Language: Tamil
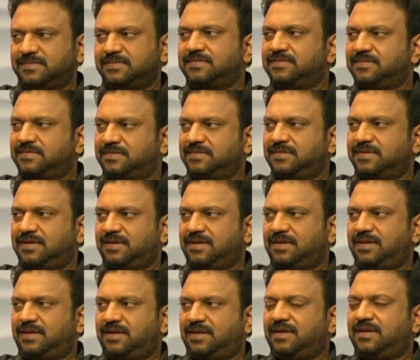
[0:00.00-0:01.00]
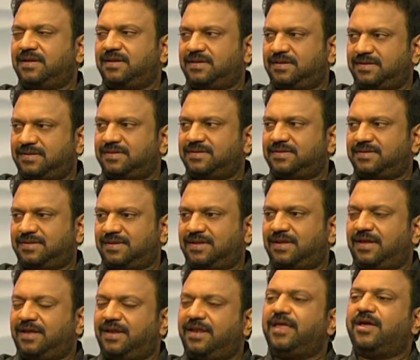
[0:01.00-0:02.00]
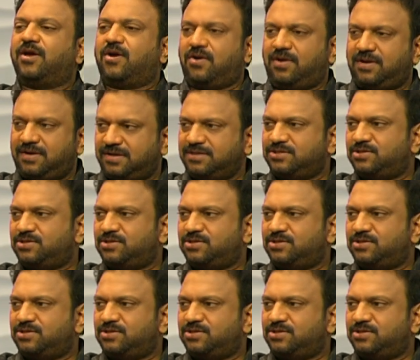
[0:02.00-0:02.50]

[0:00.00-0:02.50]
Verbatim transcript: ஒரு மனிதனுக்கு தேவை அப்படின்றது நீங்கள் ஆல்ரெடி